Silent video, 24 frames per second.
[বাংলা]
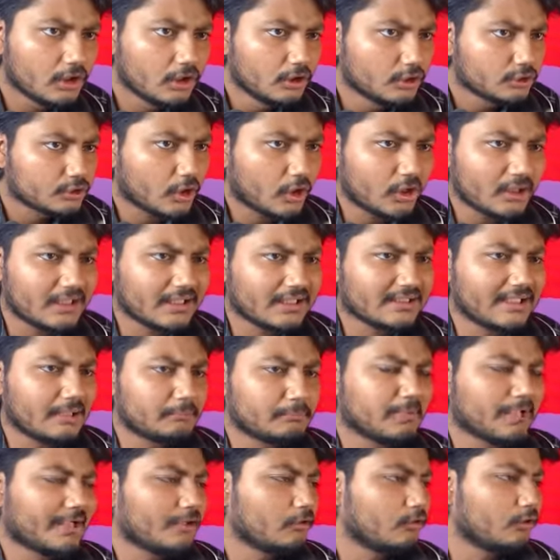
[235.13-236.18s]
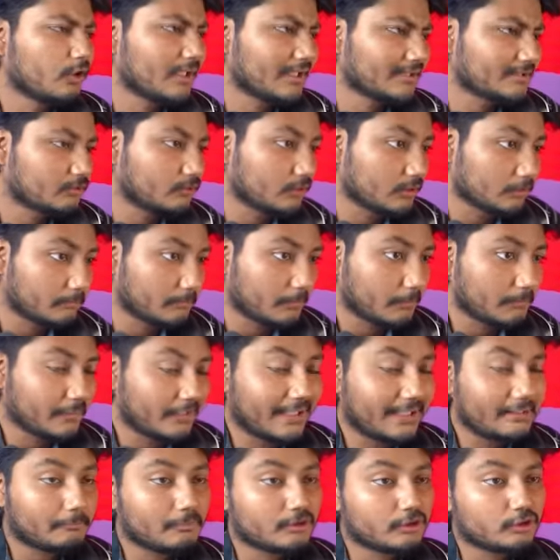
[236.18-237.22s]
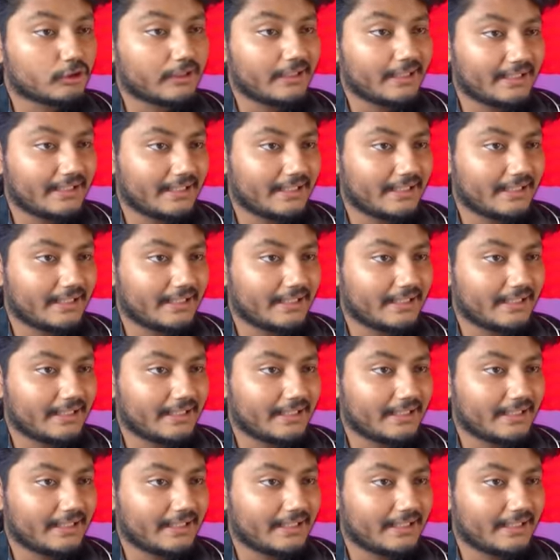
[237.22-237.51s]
শর্টগানতে আপনারা কোনো কাজ করতে পারবেন না একমাত্র